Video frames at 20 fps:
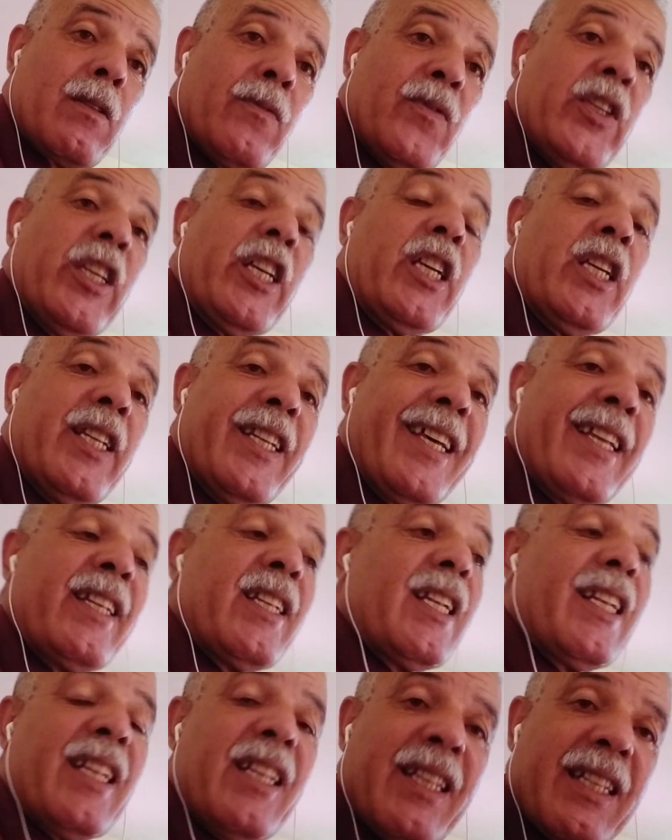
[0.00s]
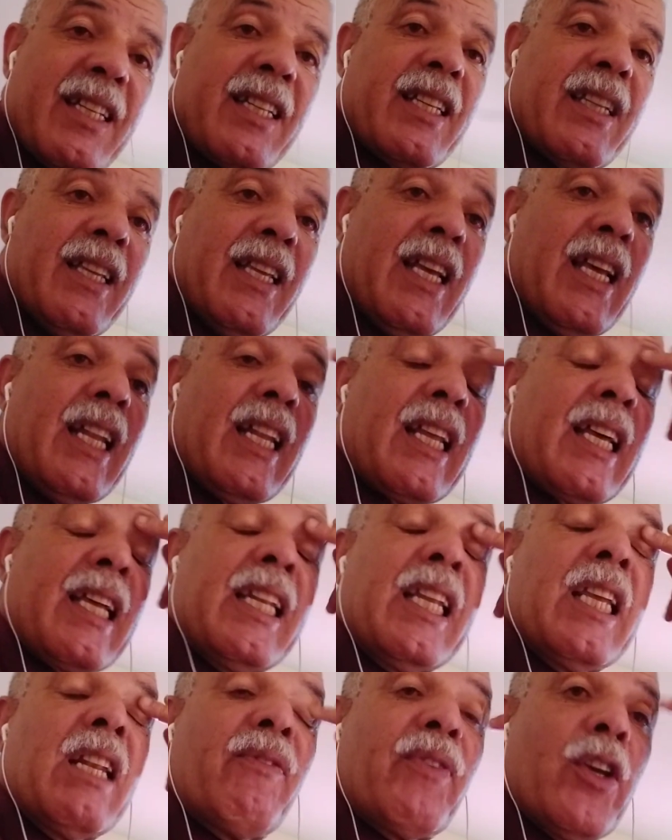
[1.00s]
في حين ان
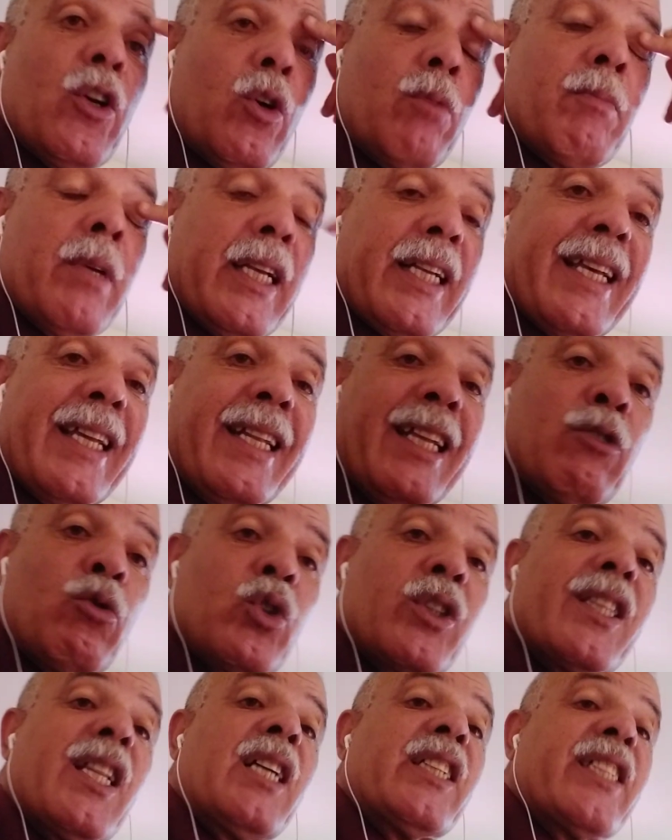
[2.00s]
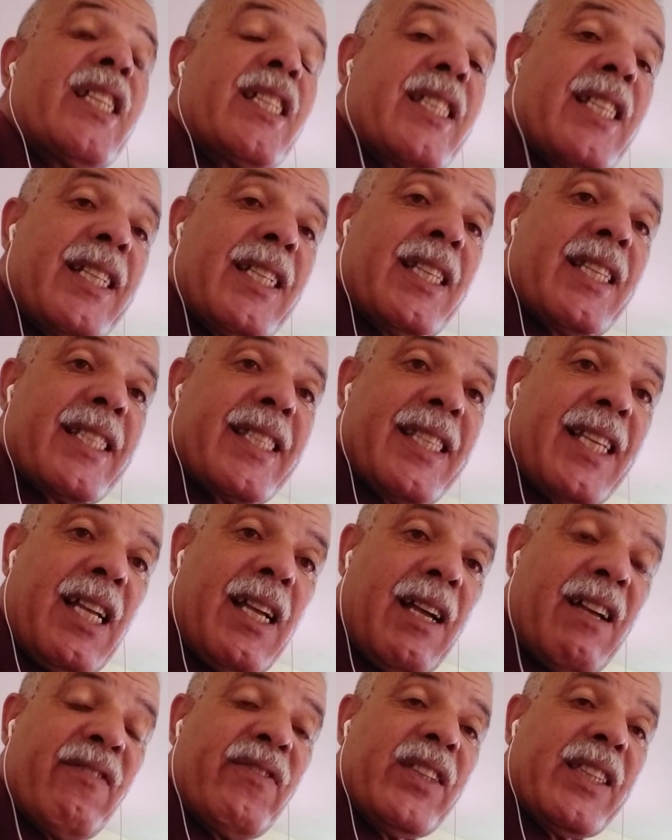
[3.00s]
القليل فيهم كان عنده 12 سنه ديك
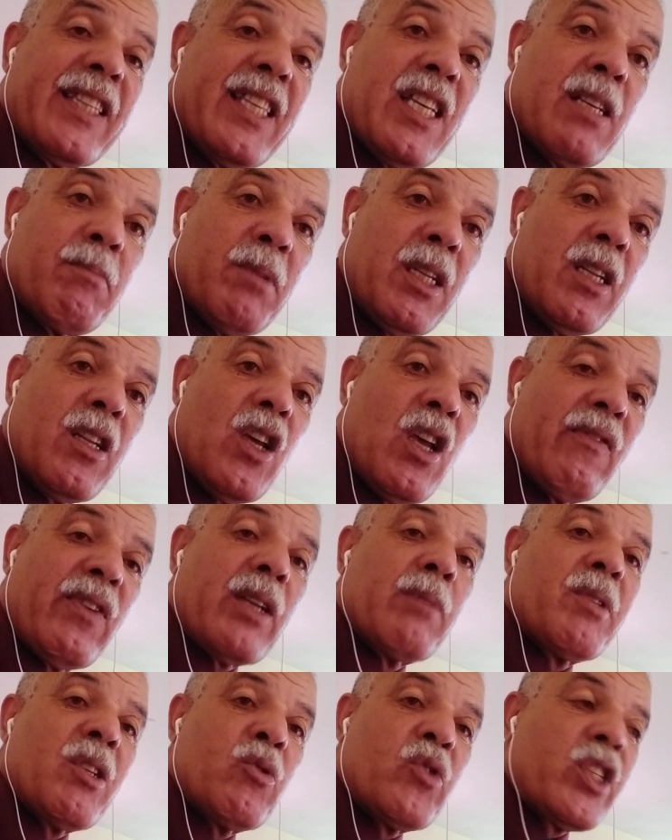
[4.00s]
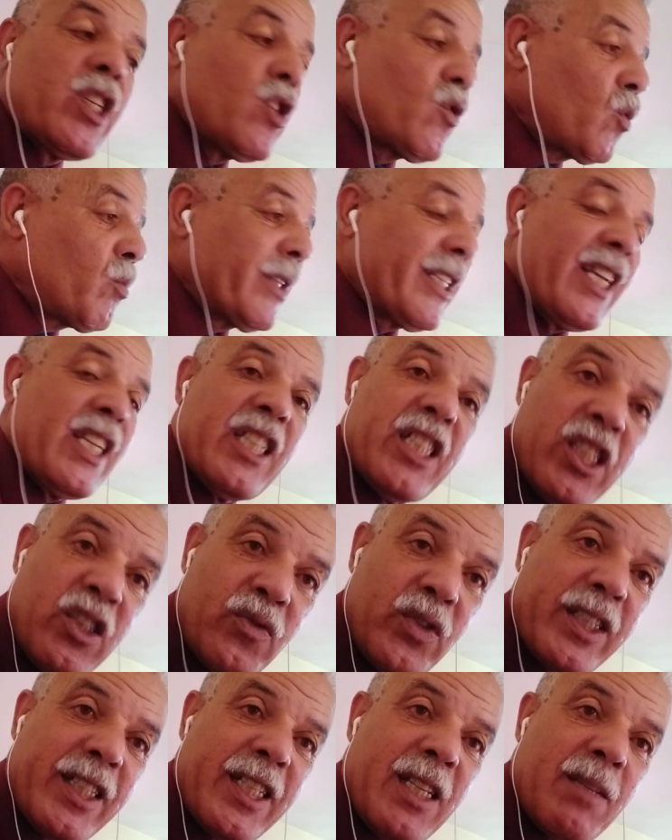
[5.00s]
الساعه في الثامن في 95 وما تعينش
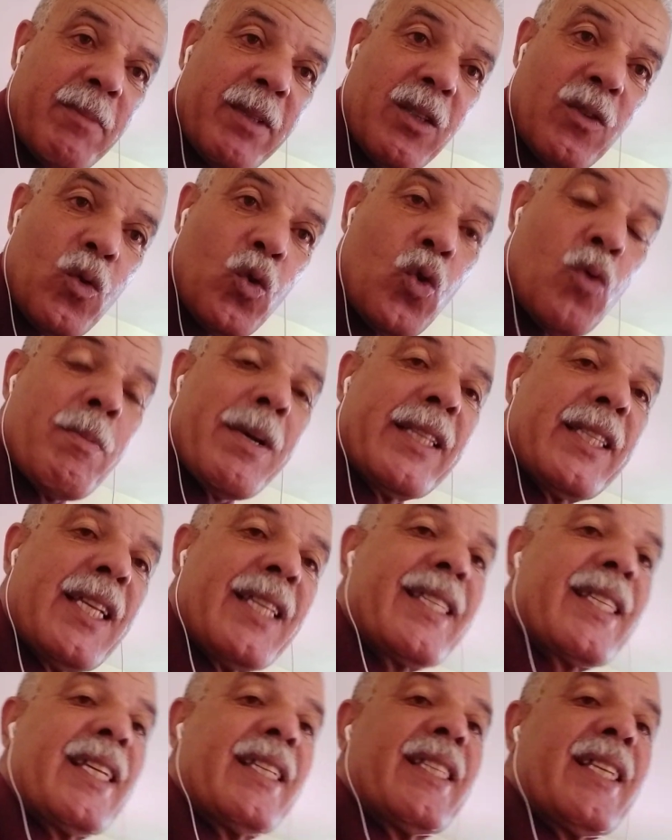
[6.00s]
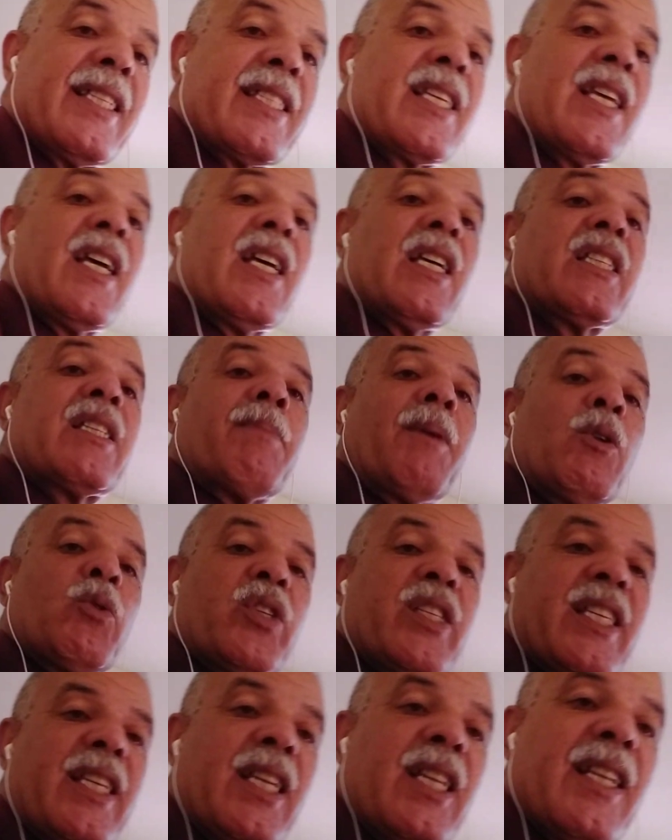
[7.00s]
في الثامن وما داز حتى داز
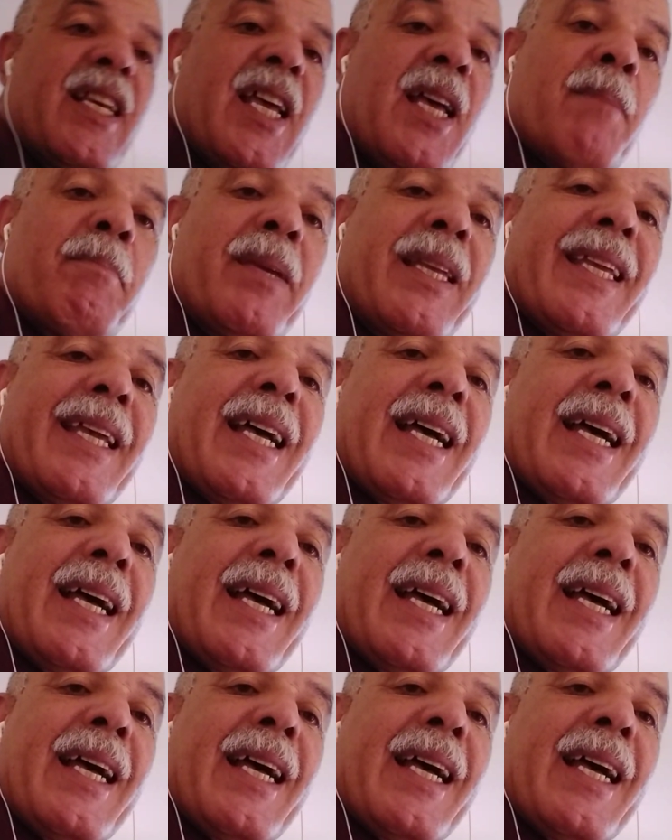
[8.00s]
97 ب